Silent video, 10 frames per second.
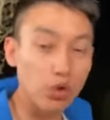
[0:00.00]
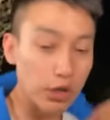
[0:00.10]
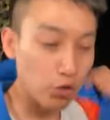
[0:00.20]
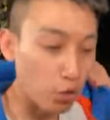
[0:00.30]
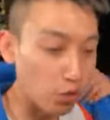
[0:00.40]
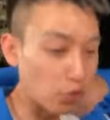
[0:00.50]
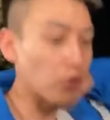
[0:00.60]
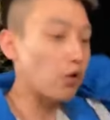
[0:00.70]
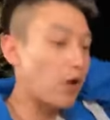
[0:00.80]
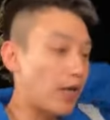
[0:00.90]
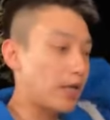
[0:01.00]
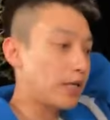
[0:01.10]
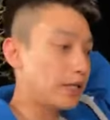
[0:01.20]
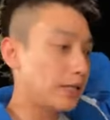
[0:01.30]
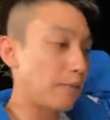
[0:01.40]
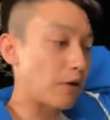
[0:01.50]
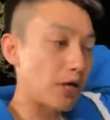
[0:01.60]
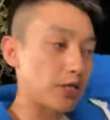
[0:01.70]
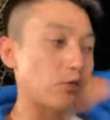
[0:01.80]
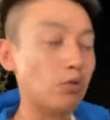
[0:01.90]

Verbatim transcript: 如果你错过的话也没关系，